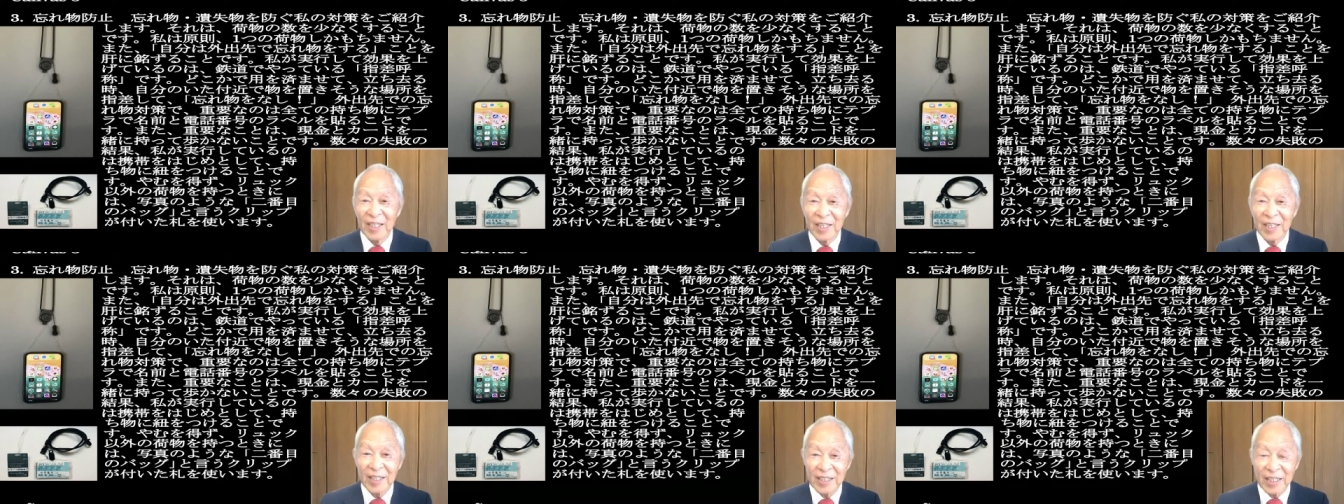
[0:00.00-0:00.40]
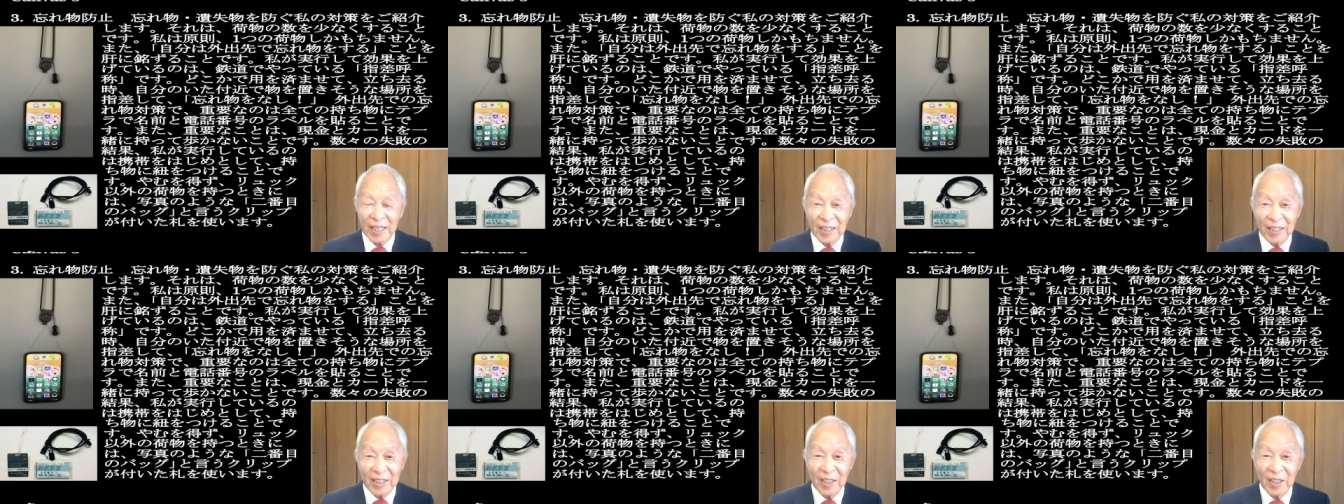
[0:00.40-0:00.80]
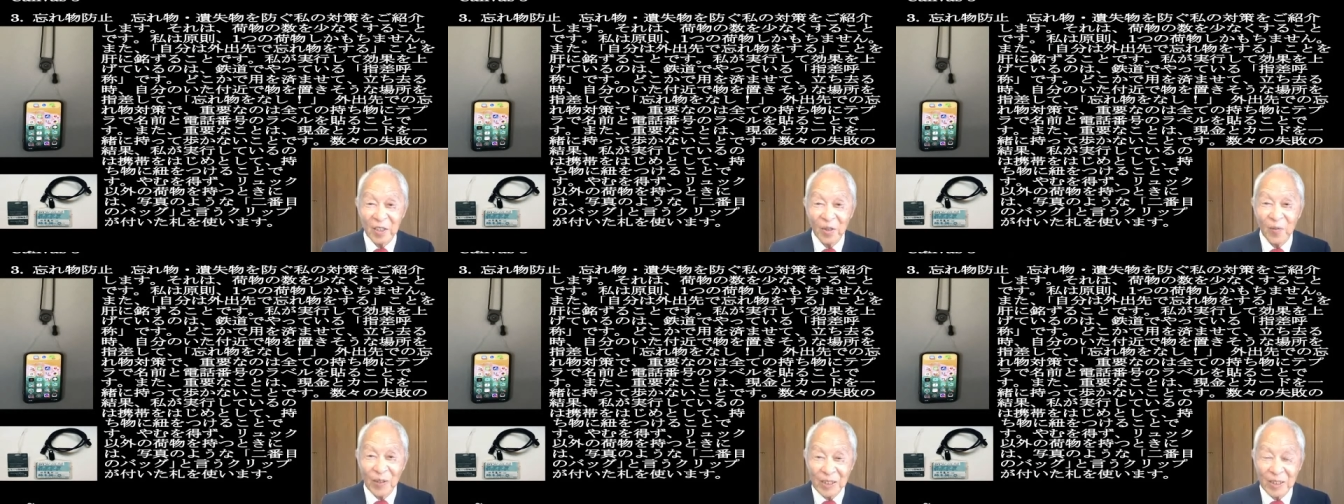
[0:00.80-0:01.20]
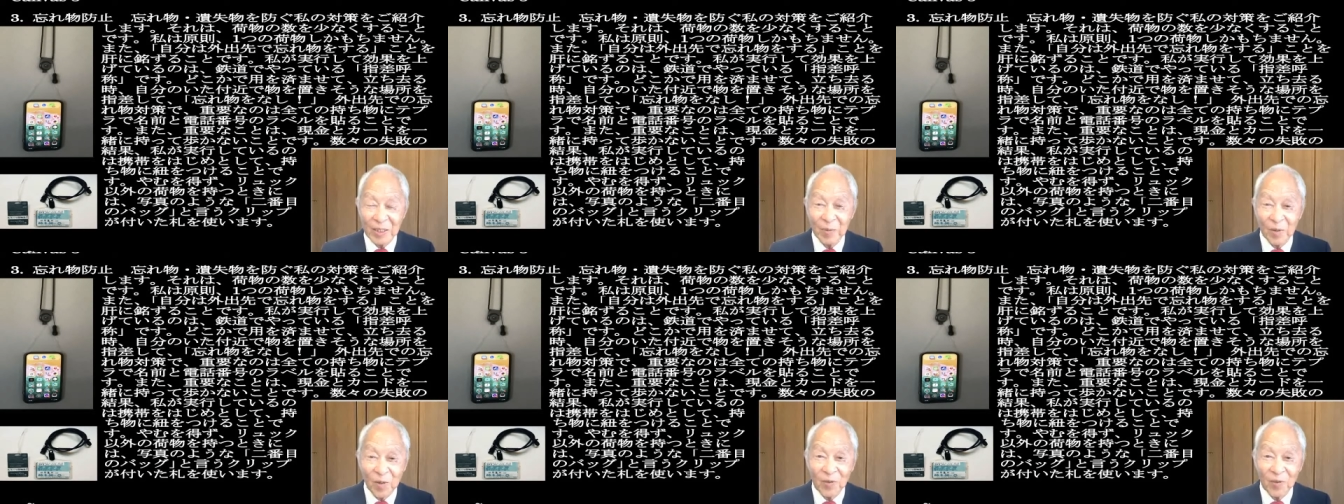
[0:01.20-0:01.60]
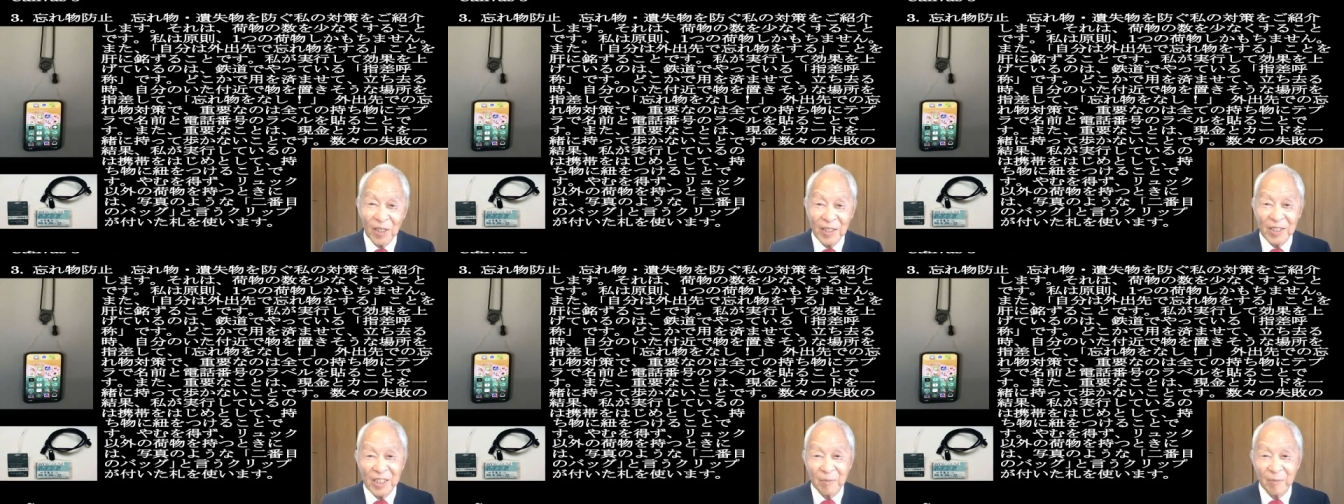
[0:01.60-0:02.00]
えー、最近の忘れ
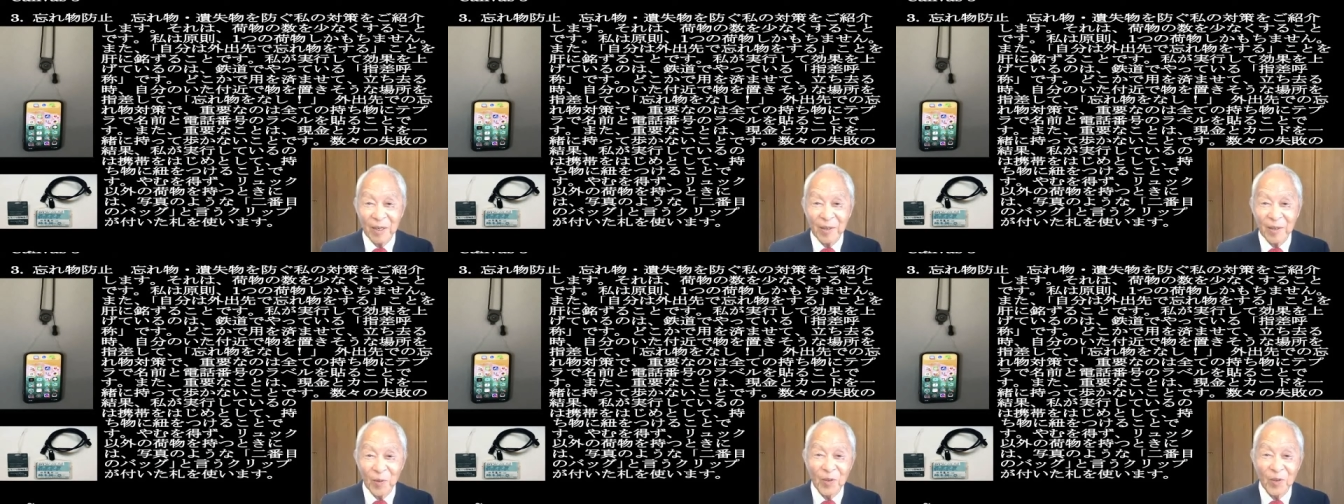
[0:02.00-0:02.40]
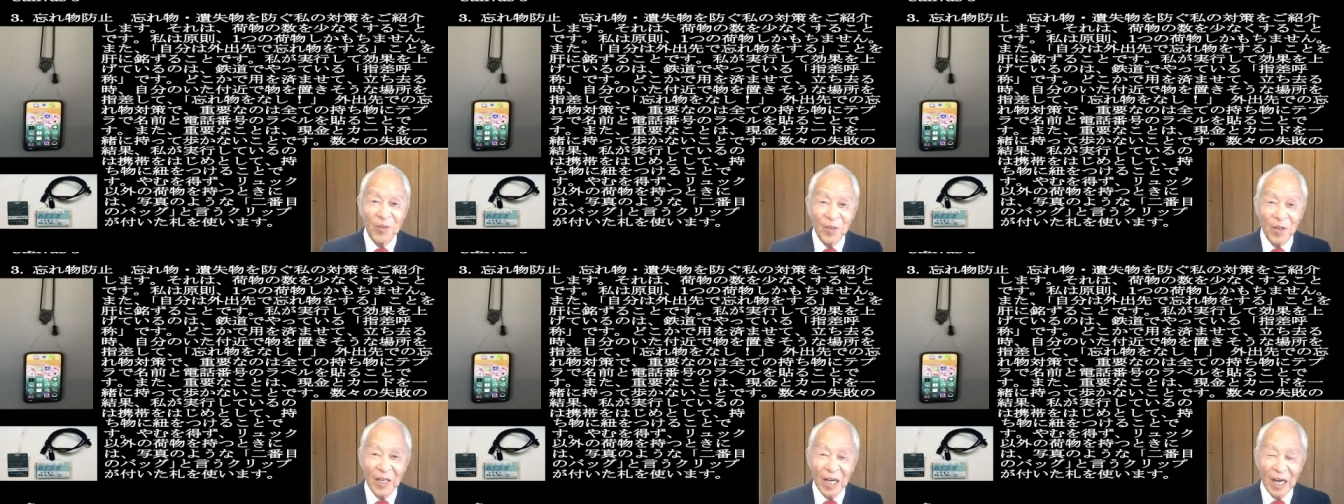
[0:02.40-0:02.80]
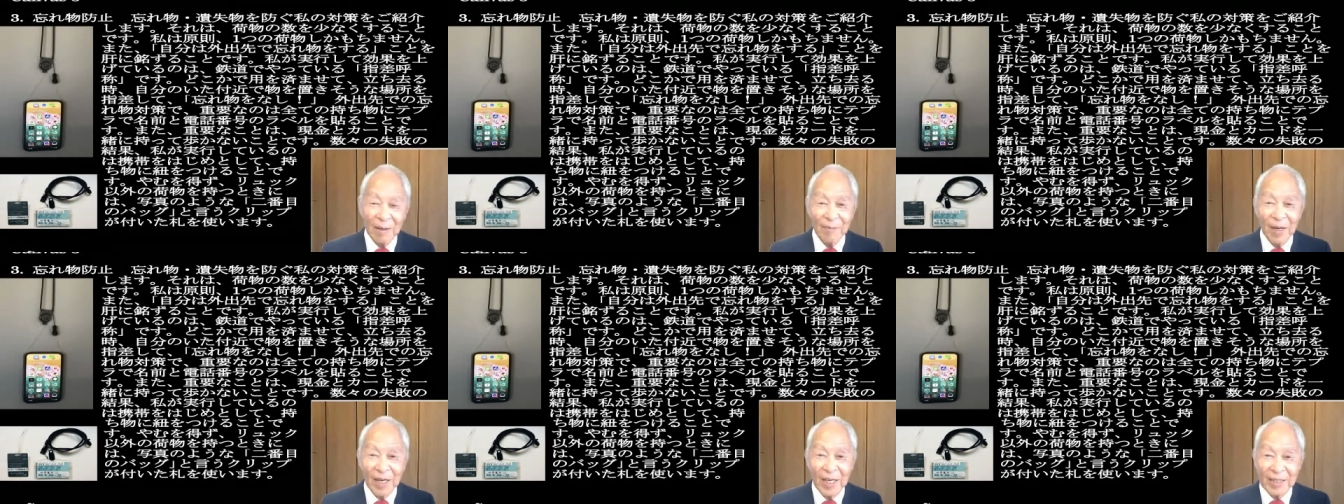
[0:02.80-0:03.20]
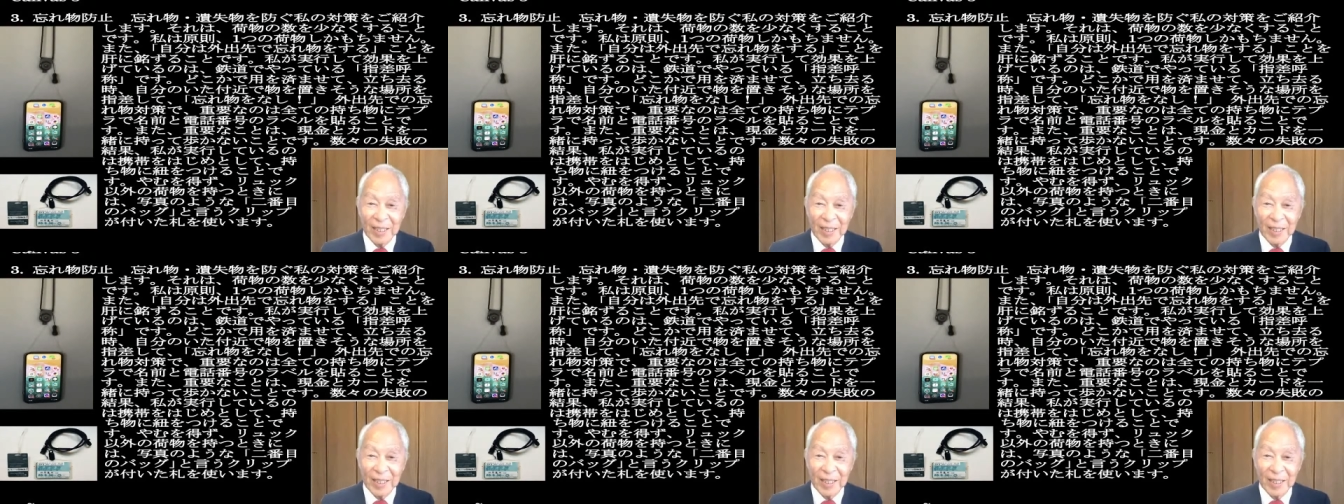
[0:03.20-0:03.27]
物で一番多いのが雨